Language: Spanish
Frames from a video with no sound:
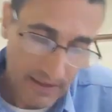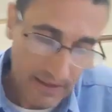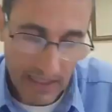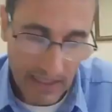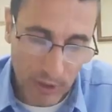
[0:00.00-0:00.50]

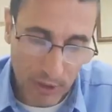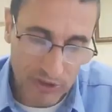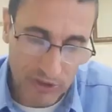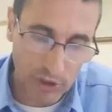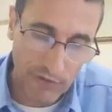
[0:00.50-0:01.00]
El
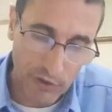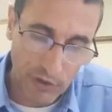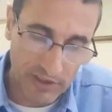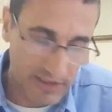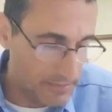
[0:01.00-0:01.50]
proceso de
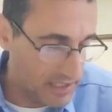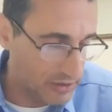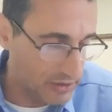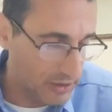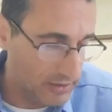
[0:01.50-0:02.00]

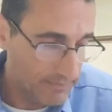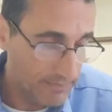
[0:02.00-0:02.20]
florecimiento,